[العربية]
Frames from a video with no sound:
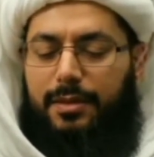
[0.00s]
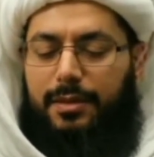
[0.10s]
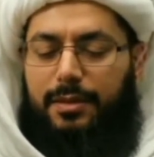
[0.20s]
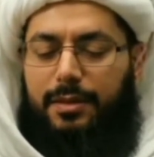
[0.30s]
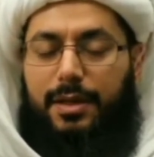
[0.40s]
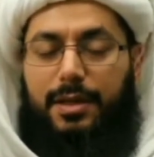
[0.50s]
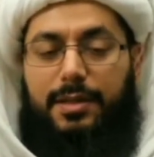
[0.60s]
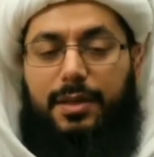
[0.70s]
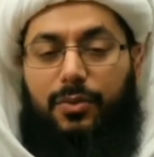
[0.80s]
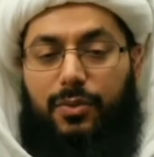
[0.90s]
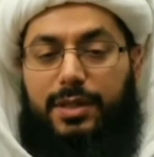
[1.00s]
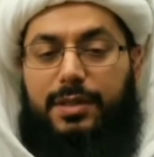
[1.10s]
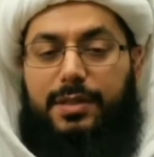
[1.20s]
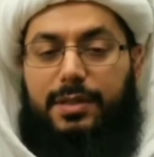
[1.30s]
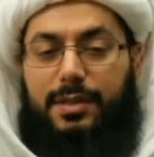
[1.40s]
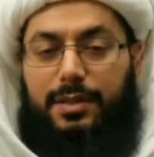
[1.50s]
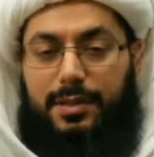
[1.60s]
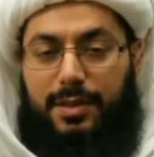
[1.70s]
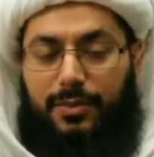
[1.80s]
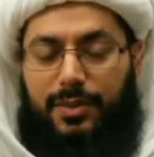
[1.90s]
إذا صوت
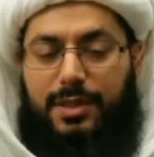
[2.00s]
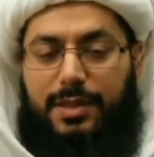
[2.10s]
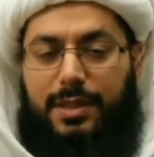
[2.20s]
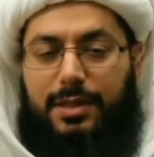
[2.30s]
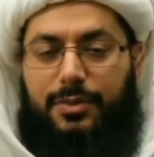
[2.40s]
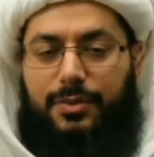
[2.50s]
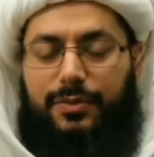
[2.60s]
صوت له